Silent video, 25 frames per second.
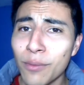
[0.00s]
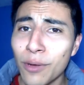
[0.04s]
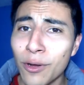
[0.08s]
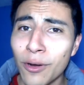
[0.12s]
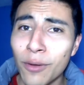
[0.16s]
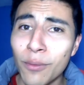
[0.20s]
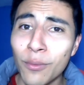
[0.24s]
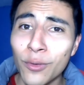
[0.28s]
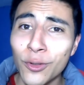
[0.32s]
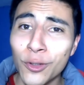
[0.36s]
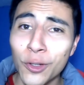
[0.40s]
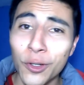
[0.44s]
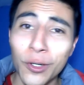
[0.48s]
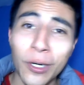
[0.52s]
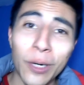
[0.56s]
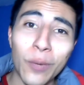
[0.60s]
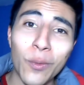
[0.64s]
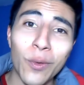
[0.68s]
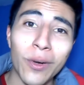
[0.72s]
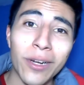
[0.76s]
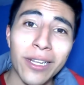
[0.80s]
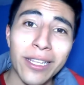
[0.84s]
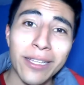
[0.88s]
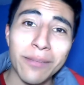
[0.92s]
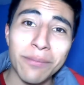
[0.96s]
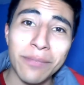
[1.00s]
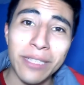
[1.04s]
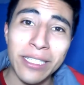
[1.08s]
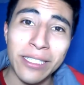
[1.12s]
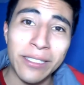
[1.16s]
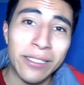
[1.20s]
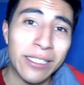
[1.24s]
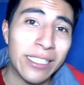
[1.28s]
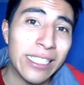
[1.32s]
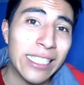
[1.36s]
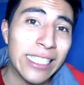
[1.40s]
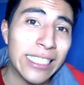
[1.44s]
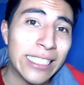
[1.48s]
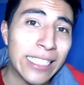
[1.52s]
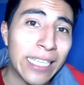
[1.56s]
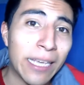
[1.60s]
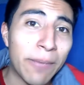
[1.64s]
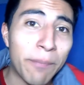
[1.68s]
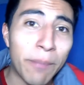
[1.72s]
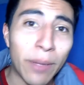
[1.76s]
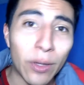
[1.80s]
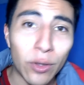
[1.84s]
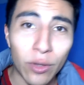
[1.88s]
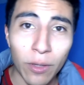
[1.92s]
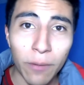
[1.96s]
A lo mejor muchos recuerden mis
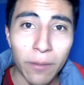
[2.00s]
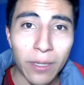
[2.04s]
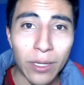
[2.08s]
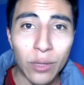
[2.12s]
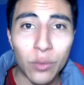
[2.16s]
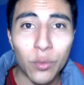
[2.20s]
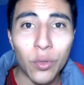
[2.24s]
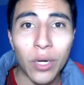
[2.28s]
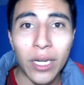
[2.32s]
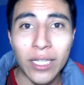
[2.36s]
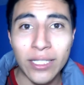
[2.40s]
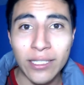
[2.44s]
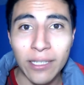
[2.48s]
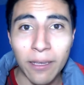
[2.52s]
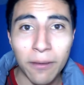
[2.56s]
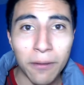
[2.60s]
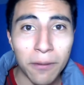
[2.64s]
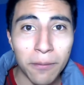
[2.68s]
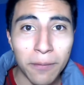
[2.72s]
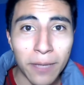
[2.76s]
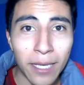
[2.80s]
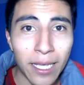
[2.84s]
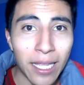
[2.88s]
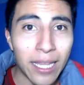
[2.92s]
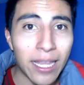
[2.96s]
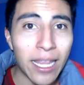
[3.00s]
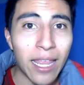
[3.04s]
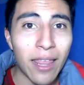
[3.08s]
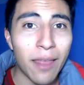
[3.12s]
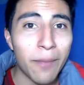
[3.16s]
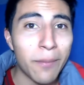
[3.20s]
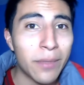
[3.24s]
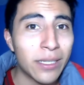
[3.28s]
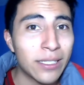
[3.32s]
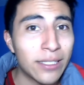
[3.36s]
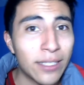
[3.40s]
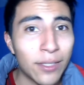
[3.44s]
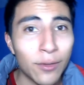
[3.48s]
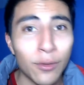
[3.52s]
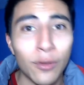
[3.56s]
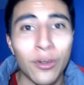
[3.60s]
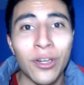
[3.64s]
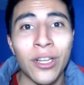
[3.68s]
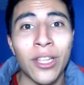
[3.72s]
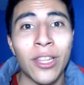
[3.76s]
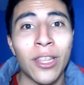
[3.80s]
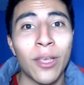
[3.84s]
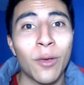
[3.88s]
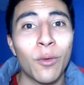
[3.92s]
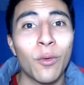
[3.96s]
disquepatoaventuras que vivía nada más siendo
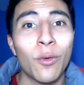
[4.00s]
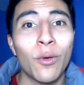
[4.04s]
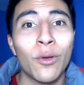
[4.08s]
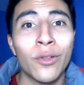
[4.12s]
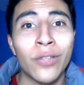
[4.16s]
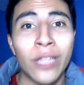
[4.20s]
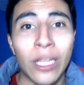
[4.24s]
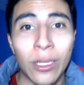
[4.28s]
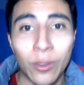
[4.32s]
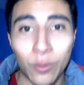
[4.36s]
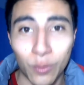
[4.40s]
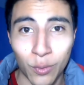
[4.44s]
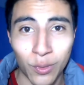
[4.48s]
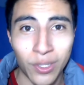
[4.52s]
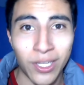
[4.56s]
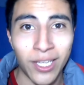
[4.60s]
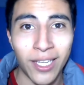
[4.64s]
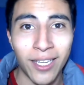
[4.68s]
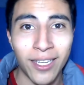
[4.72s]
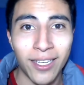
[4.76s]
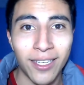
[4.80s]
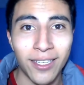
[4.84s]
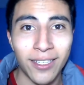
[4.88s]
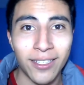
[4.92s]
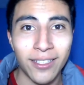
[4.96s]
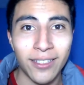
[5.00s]
el ridículo en el tuning.